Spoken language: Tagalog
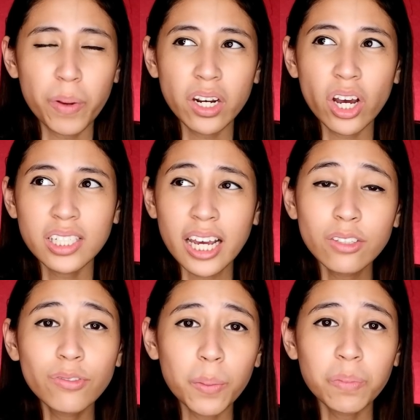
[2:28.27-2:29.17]
Pero
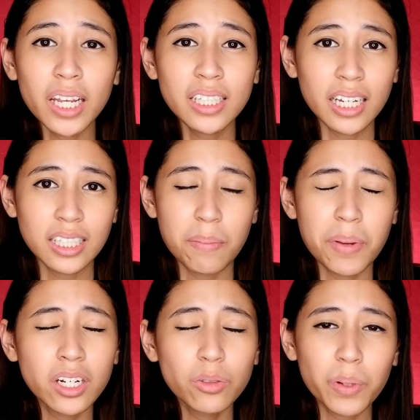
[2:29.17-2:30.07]
aside from that, kasi meron